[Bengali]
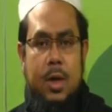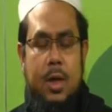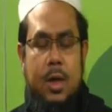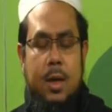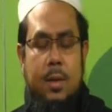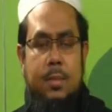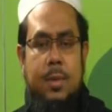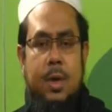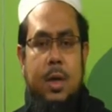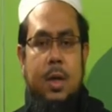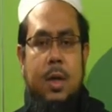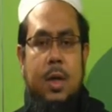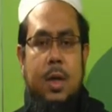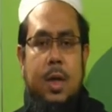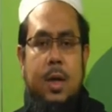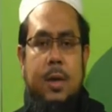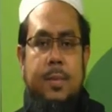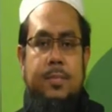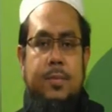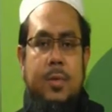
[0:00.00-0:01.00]

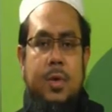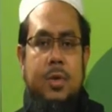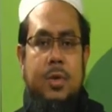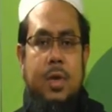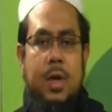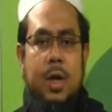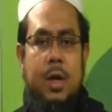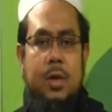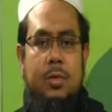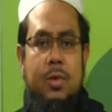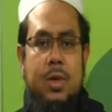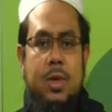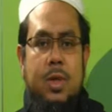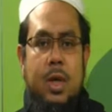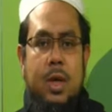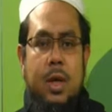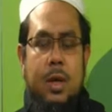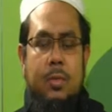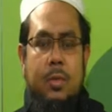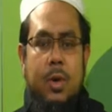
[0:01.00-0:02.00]
আলহামদুলিল্লাহ ওসালাত
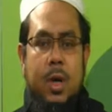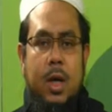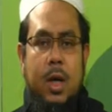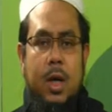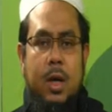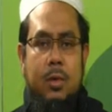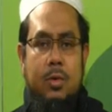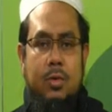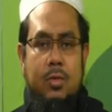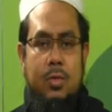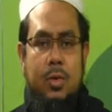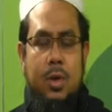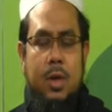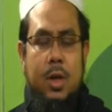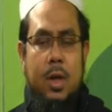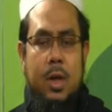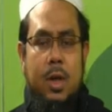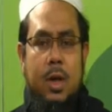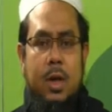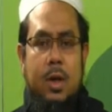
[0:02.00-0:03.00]
ওসালাম আলা
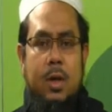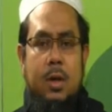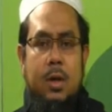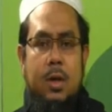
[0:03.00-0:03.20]
রসুলিল্লাহ